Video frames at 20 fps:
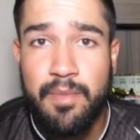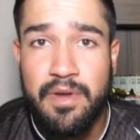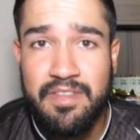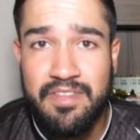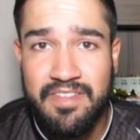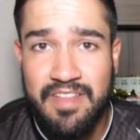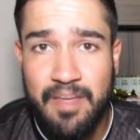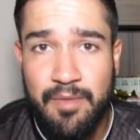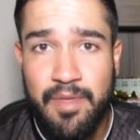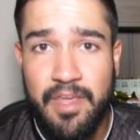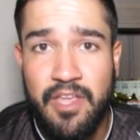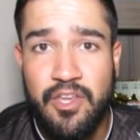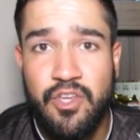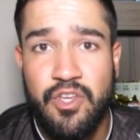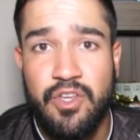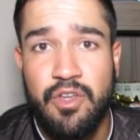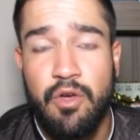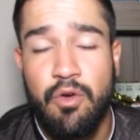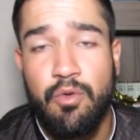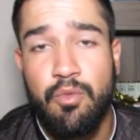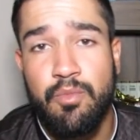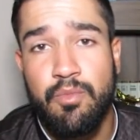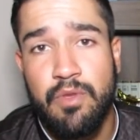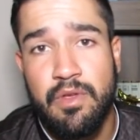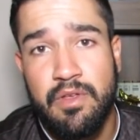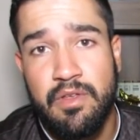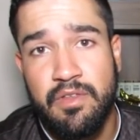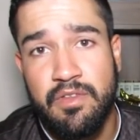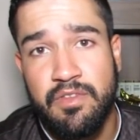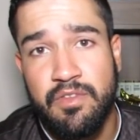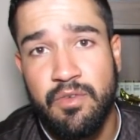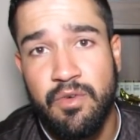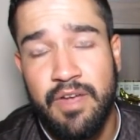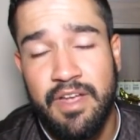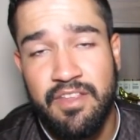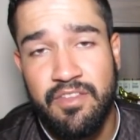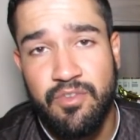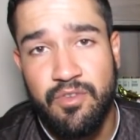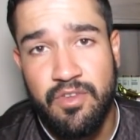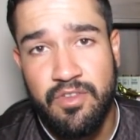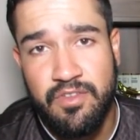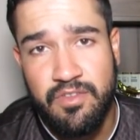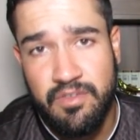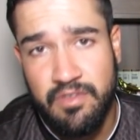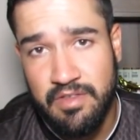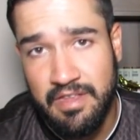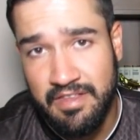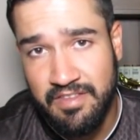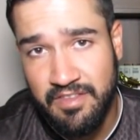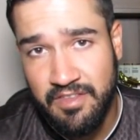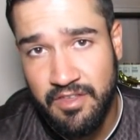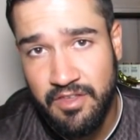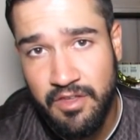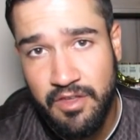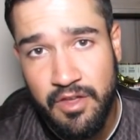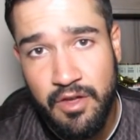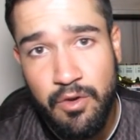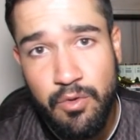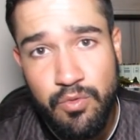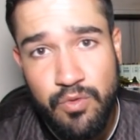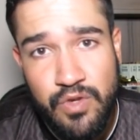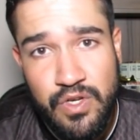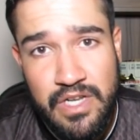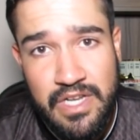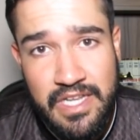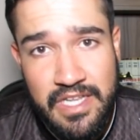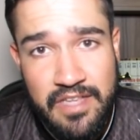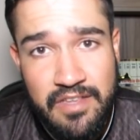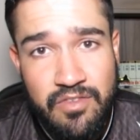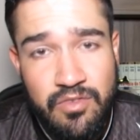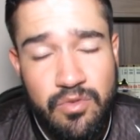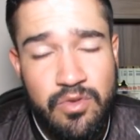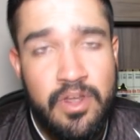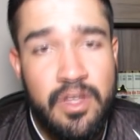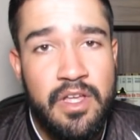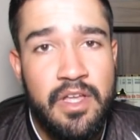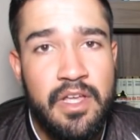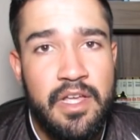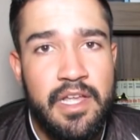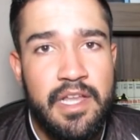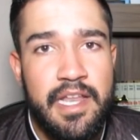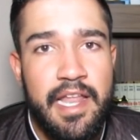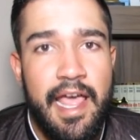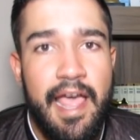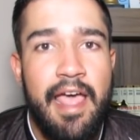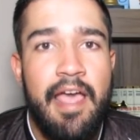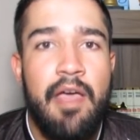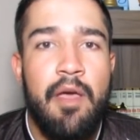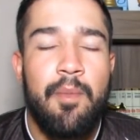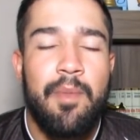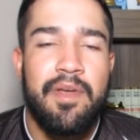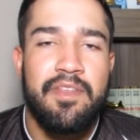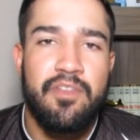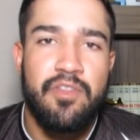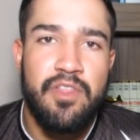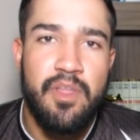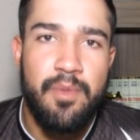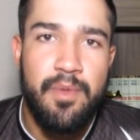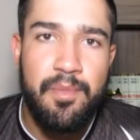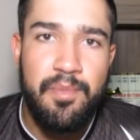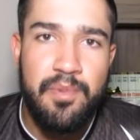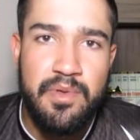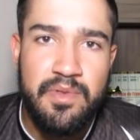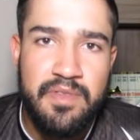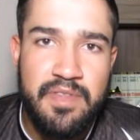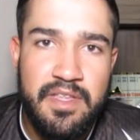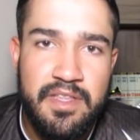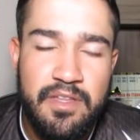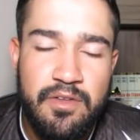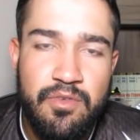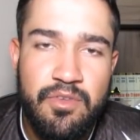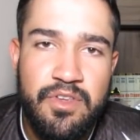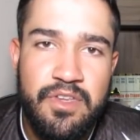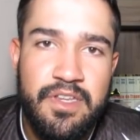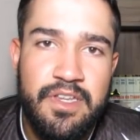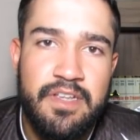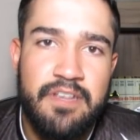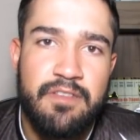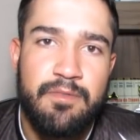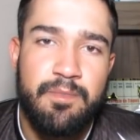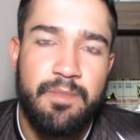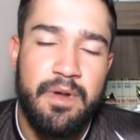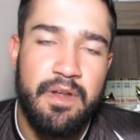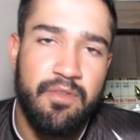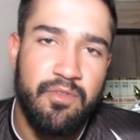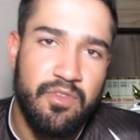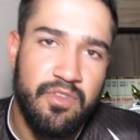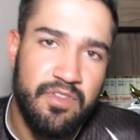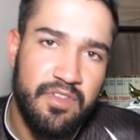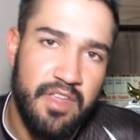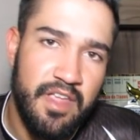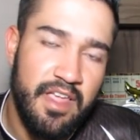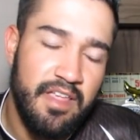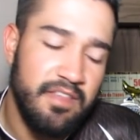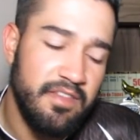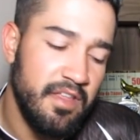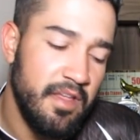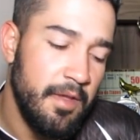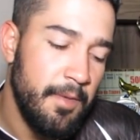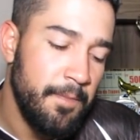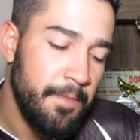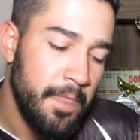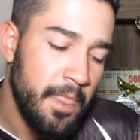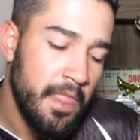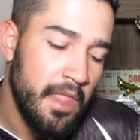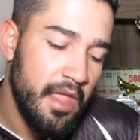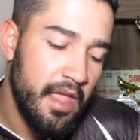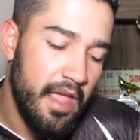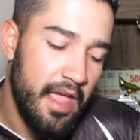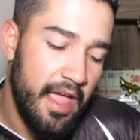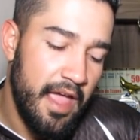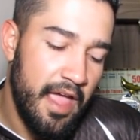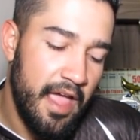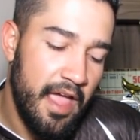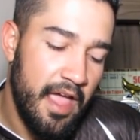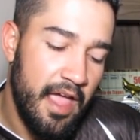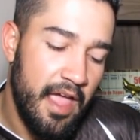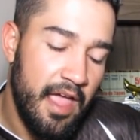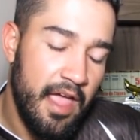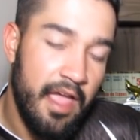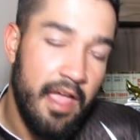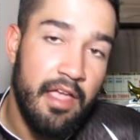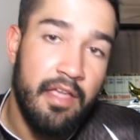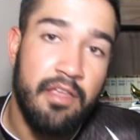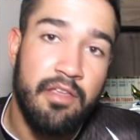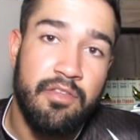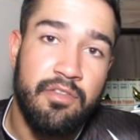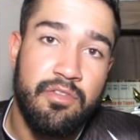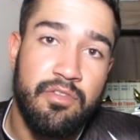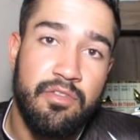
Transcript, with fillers: precisamente em algumas ocasiões das que eu utilizo, né? Mas eu também posso estar dando dicas para vocês é,